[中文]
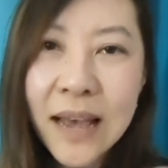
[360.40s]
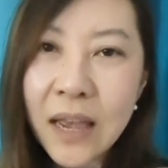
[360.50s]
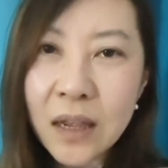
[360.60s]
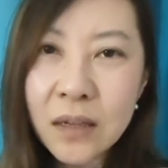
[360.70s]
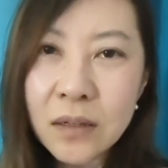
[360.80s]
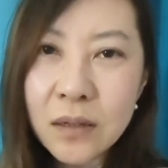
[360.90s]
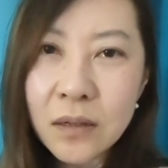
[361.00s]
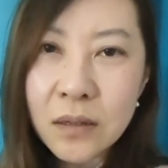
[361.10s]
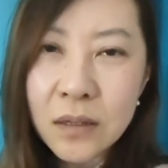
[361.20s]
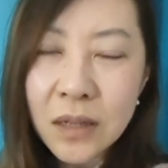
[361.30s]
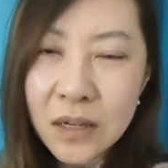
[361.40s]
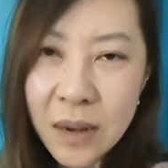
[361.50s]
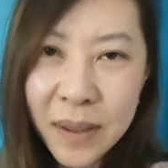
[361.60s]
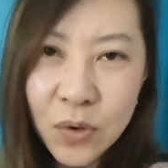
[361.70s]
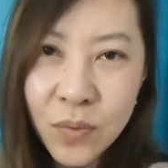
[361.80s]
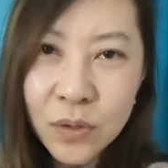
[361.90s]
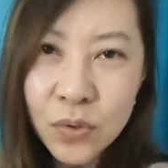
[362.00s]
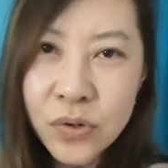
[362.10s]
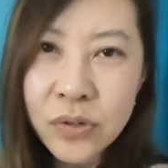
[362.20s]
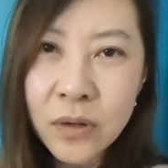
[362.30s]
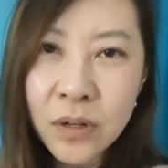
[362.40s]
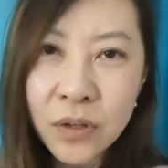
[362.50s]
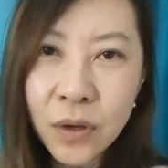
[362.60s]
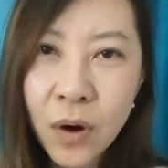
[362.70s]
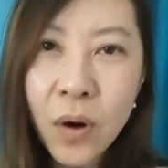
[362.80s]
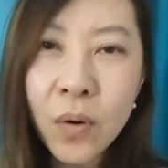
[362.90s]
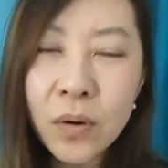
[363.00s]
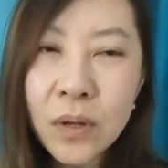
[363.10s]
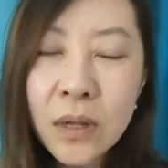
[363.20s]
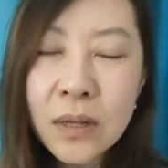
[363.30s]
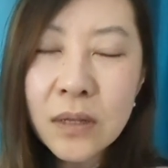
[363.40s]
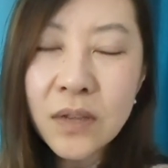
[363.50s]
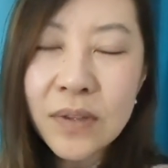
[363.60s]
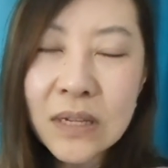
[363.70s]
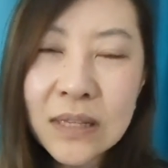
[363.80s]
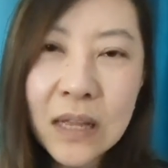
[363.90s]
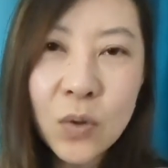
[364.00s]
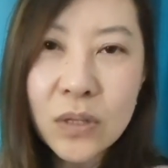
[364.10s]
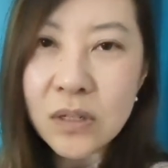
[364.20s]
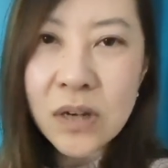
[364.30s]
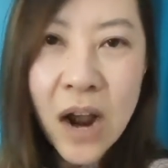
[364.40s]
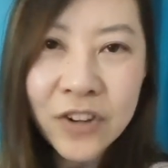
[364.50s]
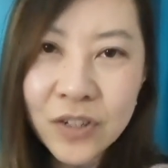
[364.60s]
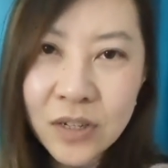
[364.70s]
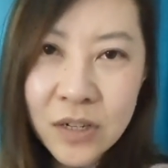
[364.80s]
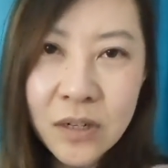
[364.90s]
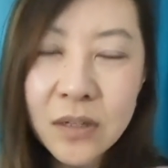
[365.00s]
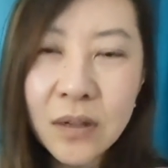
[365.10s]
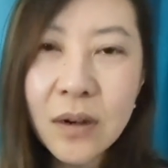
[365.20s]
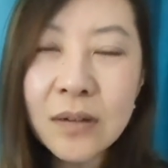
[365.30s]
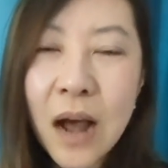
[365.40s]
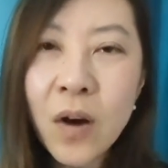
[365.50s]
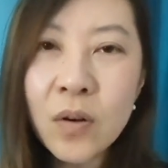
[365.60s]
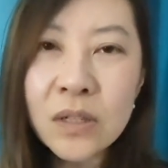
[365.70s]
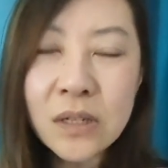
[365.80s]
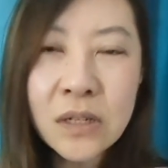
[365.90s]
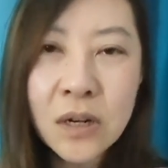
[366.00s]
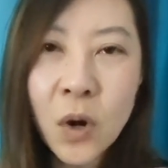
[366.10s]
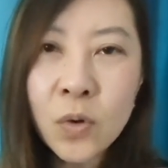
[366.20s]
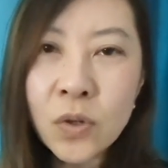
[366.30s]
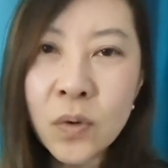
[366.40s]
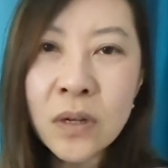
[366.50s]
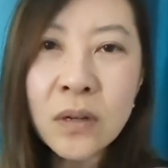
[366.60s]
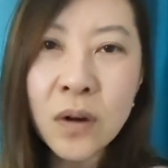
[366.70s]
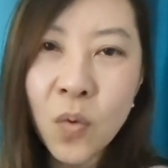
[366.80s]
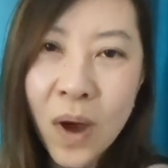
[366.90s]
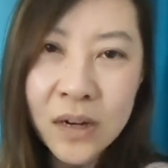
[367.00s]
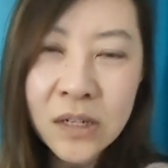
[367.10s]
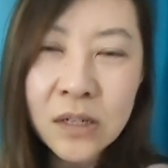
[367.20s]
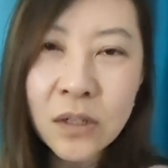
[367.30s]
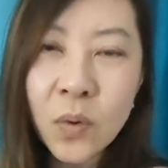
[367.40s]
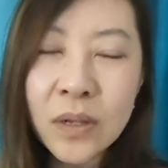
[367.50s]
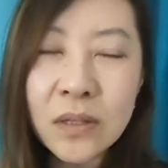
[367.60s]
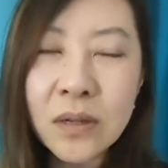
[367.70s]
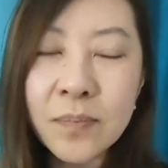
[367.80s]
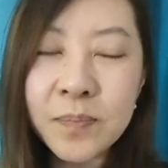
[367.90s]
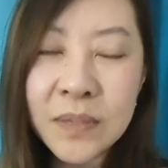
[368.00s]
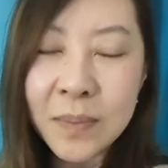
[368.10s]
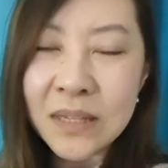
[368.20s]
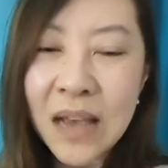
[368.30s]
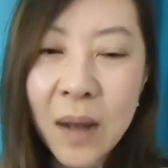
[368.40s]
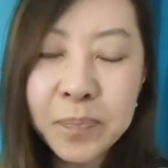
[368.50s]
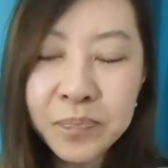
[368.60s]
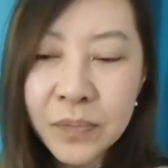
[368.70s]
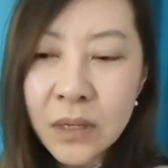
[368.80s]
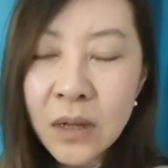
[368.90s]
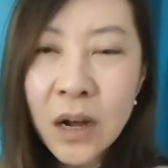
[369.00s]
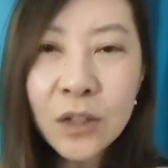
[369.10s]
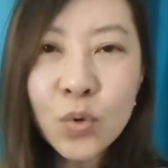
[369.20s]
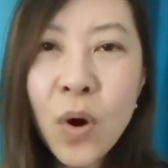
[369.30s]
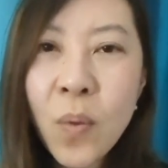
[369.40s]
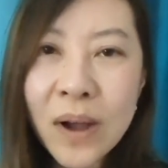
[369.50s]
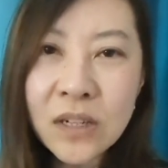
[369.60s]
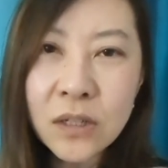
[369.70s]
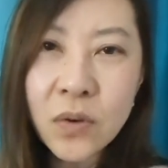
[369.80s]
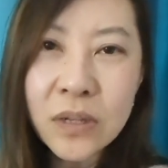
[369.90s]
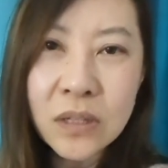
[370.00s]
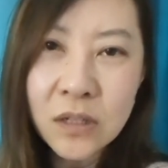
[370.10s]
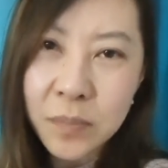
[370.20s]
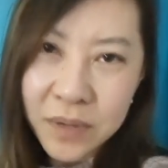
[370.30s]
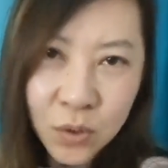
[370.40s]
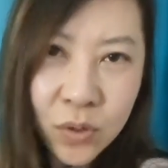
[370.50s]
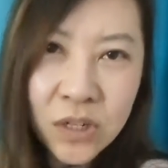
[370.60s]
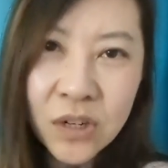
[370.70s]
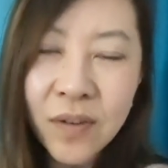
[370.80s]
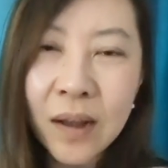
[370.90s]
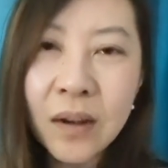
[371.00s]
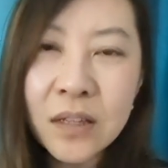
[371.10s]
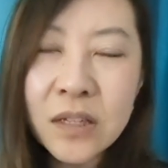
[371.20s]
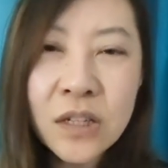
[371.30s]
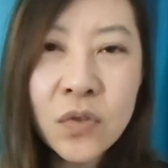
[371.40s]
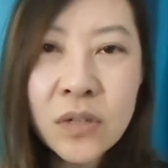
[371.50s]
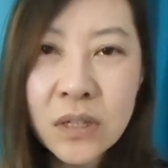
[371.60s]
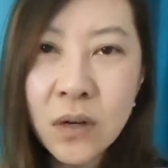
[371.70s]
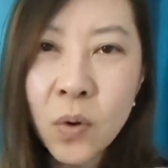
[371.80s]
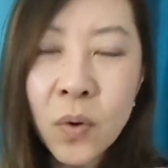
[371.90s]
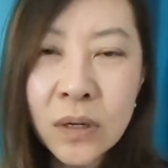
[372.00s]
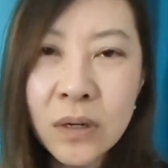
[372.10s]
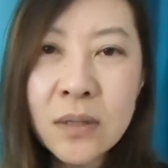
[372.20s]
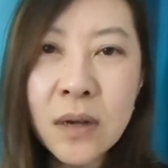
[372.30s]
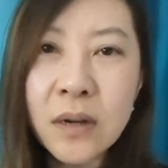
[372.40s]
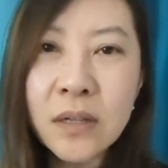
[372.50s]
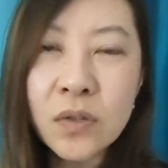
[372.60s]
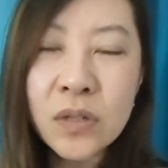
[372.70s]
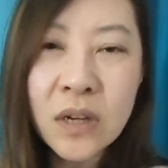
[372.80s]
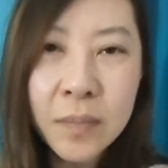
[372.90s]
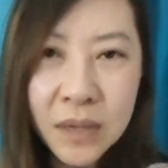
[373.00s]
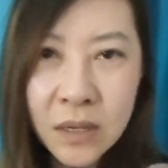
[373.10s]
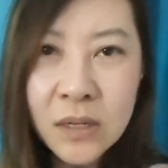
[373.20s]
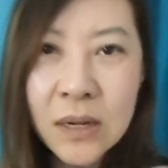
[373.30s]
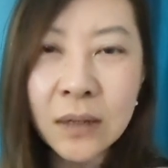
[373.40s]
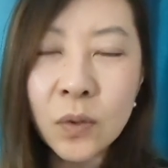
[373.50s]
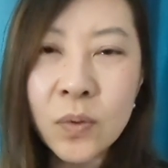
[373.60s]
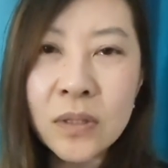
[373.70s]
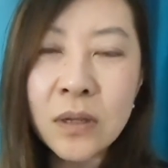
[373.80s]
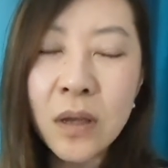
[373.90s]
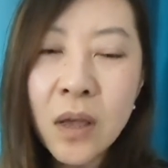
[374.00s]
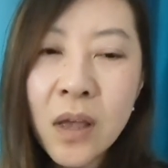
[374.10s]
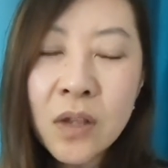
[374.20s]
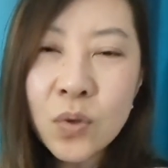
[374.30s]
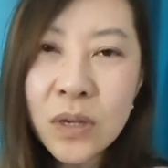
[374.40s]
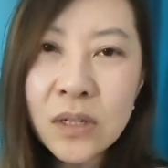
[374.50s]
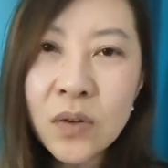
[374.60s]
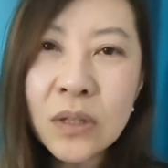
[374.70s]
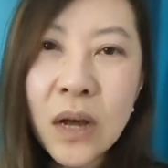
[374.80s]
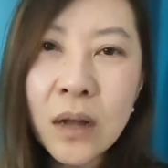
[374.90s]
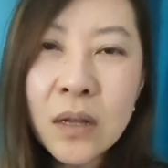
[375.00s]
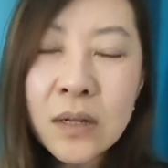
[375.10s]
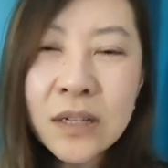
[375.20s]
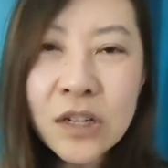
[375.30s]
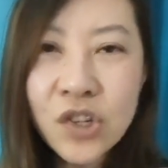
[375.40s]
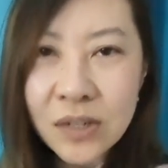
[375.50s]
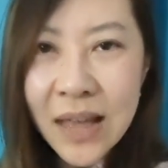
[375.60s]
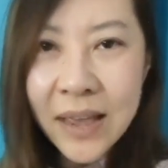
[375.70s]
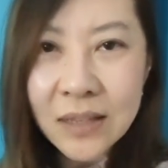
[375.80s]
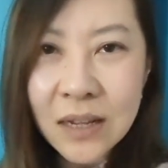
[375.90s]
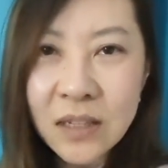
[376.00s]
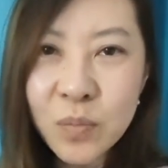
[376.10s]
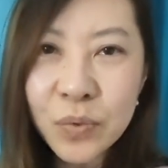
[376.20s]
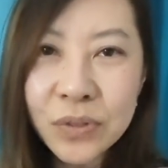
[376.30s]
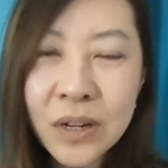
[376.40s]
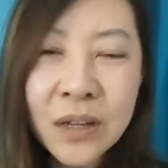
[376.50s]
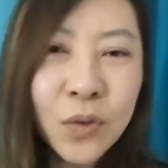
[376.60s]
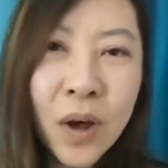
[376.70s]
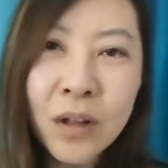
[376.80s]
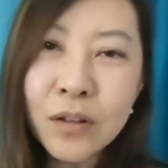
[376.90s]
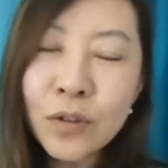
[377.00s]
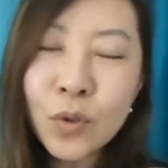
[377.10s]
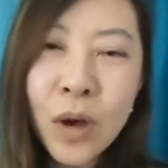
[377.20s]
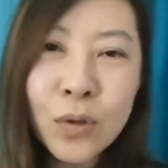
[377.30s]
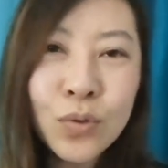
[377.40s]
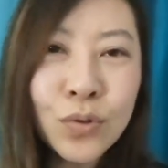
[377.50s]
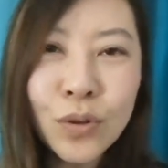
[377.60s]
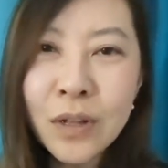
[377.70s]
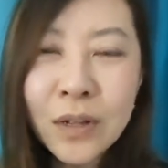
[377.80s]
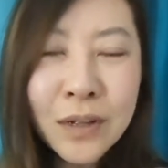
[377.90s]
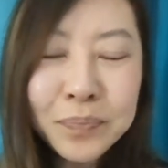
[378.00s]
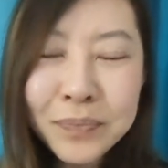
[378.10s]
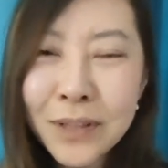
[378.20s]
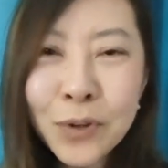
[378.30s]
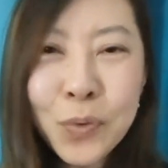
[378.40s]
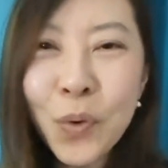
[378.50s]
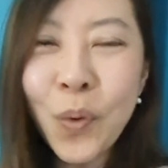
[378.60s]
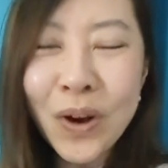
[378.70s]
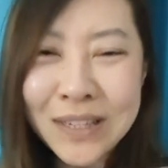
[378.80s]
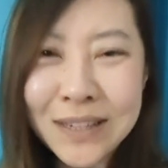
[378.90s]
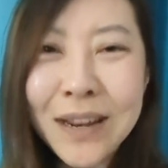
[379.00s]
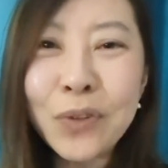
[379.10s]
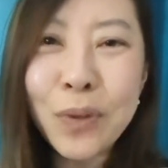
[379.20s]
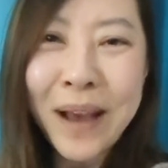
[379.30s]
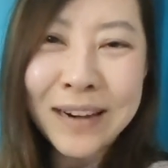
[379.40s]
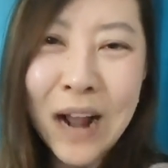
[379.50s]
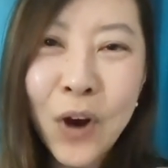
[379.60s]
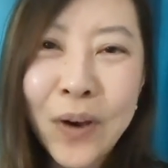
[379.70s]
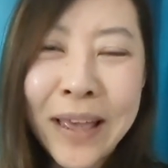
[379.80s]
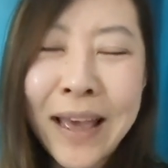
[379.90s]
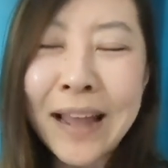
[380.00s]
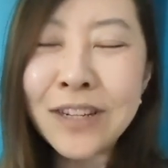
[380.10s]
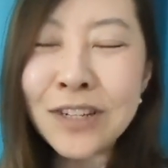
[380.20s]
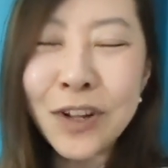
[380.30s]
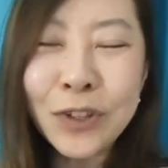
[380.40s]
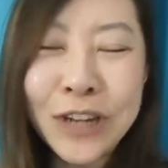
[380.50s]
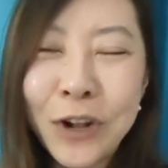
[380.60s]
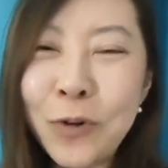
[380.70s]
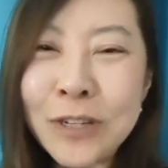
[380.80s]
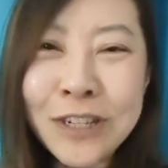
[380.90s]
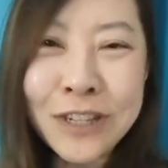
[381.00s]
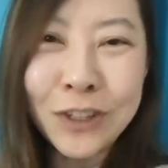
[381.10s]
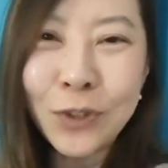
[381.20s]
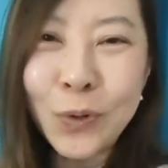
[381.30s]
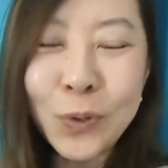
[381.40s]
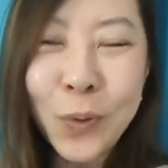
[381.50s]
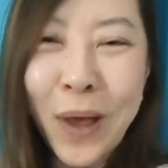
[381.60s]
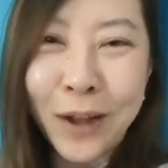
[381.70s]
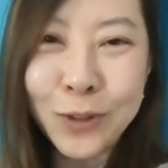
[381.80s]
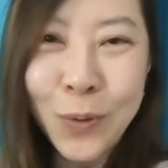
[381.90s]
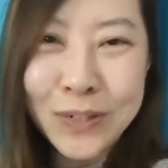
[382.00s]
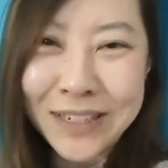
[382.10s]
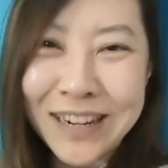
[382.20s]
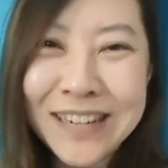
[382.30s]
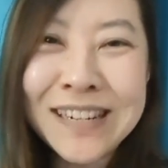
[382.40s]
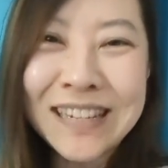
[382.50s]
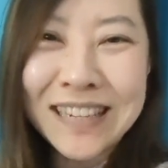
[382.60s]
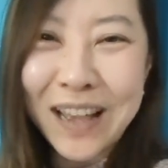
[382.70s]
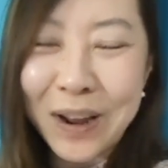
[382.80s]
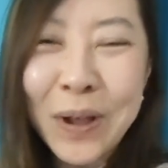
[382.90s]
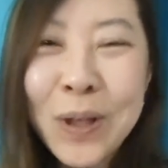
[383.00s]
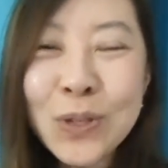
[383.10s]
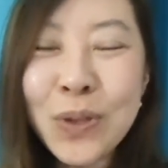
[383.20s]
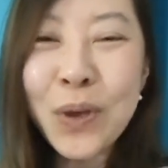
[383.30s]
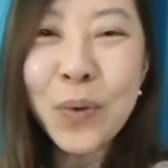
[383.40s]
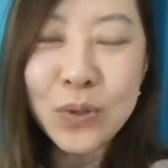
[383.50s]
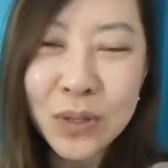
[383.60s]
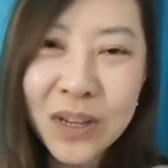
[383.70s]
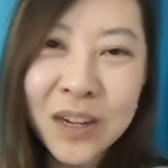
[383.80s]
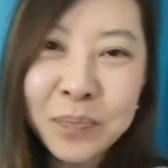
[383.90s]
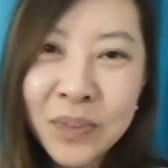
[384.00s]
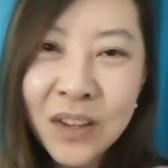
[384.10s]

在伊丽莎白女王去世了后，因为现在都已经是二十一世纪了，然后其实欧洲各个皇室都已经怎么讲，很多皇室都已经是名存实亡了，其实就是一个空壳子而已，就是一个名义上的东西。所以说呢，这个时代也在进步，人类都要都要去登陆火星了，对吧？然后 AI 智能、人工智能都都快要统治这个世界了，所以我觉得。